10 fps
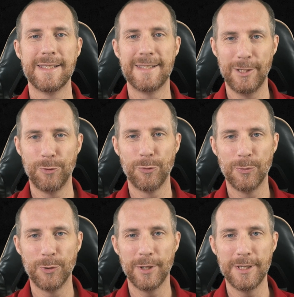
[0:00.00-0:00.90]
Salut tout le
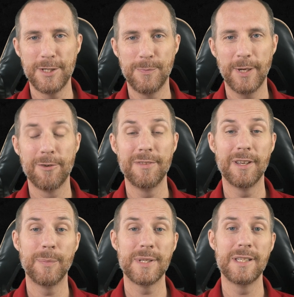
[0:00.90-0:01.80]
monde, j'espère que vous
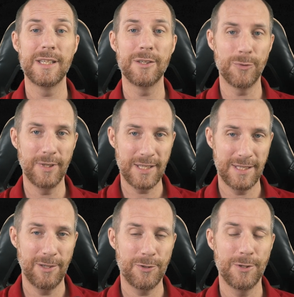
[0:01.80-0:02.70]
avez passé une
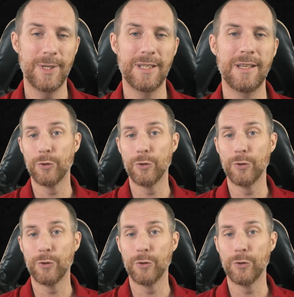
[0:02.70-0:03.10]
excellente semaine.